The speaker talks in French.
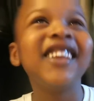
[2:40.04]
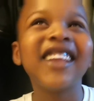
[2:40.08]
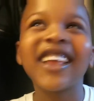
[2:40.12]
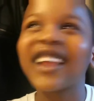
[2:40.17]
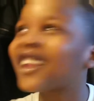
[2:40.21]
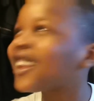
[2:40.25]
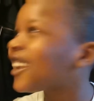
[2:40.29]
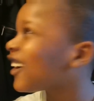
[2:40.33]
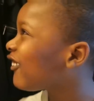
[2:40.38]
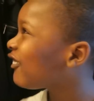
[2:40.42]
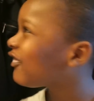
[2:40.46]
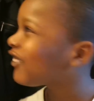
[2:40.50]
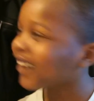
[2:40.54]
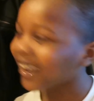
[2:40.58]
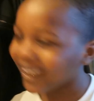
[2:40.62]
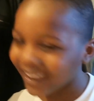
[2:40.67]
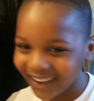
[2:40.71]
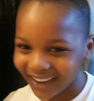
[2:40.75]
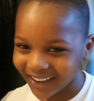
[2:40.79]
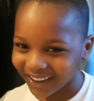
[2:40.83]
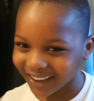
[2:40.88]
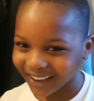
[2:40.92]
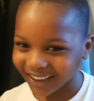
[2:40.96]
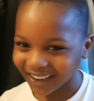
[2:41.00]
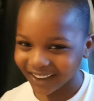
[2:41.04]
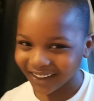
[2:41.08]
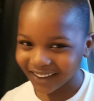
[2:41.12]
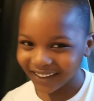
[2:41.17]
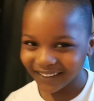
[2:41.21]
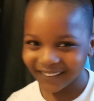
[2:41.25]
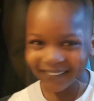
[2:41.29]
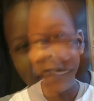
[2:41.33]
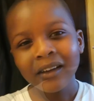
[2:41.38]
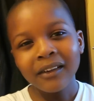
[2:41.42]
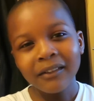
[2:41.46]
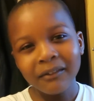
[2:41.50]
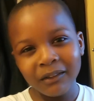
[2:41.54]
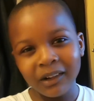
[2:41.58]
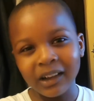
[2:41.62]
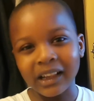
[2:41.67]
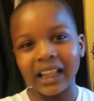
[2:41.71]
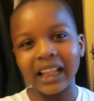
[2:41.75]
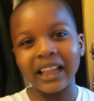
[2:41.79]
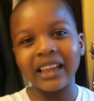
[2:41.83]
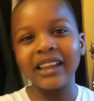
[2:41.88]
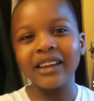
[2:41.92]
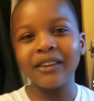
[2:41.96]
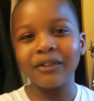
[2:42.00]
la, surprise.
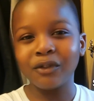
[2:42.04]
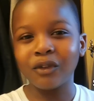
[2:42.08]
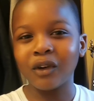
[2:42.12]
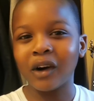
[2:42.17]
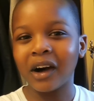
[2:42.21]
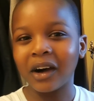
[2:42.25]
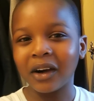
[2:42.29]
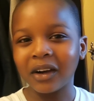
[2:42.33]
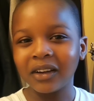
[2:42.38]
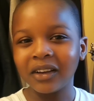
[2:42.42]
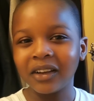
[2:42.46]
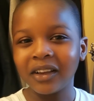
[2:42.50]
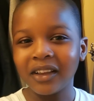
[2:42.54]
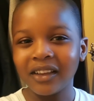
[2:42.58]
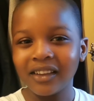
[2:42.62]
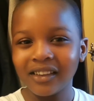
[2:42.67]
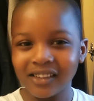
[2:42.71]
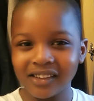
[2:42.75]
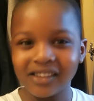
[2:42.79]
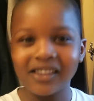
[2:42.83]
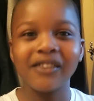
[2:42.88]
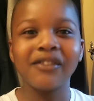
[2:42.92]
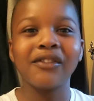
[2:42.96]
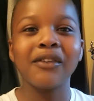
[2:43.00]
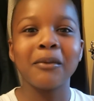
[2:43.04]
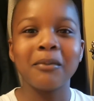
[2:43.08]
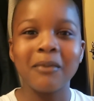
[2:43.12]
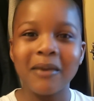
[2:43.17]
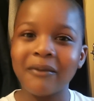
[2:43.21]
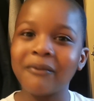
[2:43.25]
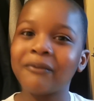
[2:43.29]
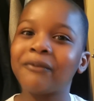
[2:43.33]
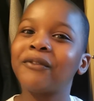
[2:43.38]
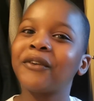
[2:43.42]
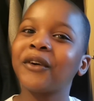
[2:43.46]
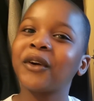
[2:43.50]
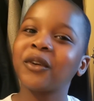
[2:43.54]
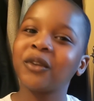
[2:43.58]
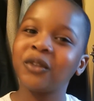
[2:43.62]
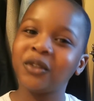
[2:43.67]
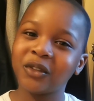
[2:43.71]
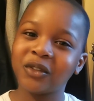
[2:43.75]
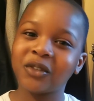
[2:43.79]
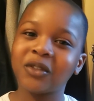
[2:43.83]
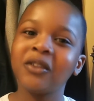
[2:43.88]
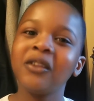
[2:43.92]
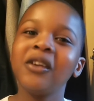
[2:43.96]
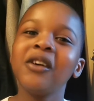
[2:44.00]
Vous allez voir. Je vais même faire
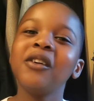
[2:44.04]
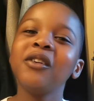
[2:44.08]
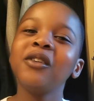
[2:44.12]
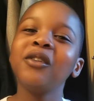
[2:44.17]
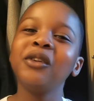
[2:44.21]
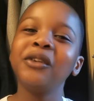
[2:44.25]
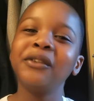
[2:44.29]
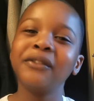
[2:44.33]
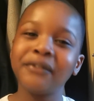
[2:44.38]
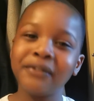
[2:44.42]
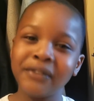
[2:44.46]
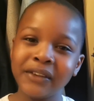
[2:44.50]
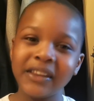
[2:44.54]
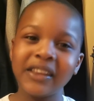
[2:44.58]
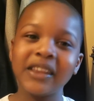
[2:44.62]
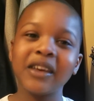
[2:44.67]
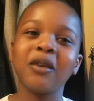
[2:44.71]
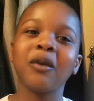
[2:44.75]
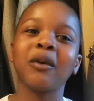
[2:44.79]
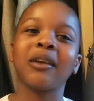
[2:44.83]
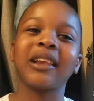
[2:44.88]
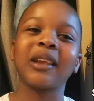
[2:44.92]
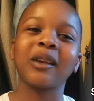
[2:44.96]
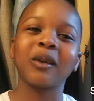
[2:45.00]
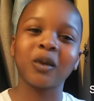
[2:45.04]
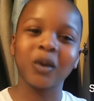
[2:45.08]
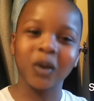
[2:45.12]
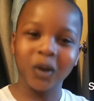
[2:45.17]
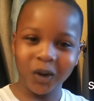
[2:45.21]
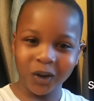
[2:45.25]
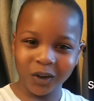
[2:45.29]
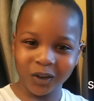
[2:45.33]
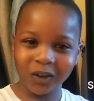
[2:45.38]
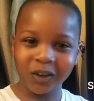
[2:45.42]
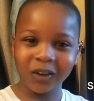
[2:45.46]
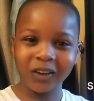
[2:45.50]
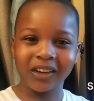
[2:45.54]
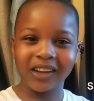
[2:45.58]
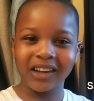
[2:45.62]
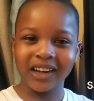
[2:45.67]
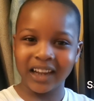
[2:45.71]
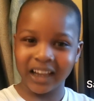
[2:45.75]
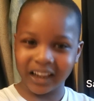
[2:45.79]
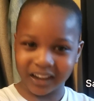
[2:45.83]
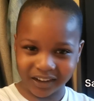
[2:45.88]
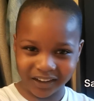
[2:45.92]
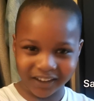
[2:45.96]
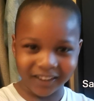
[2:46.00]
une, vidéo sur le truc
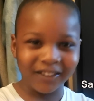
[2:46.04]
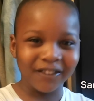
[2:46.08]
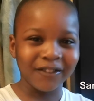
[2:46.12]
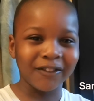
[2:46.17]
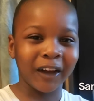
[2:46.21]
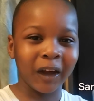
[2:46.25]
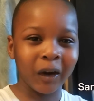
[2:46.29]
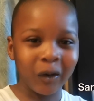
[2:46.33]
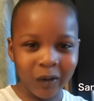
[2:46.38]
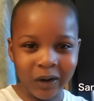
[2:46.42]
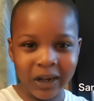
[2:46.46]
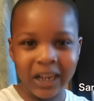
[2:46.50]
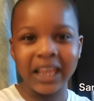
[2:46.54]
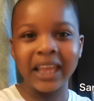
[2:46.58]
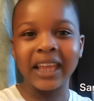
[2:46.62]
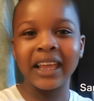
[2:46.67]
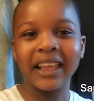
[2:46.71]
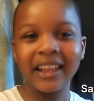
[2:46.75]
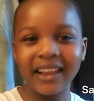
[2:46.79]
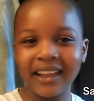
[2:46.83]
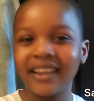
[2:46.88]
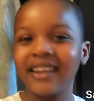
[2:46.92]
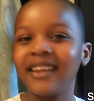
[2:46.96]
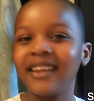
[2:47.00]
là que je vais rouler.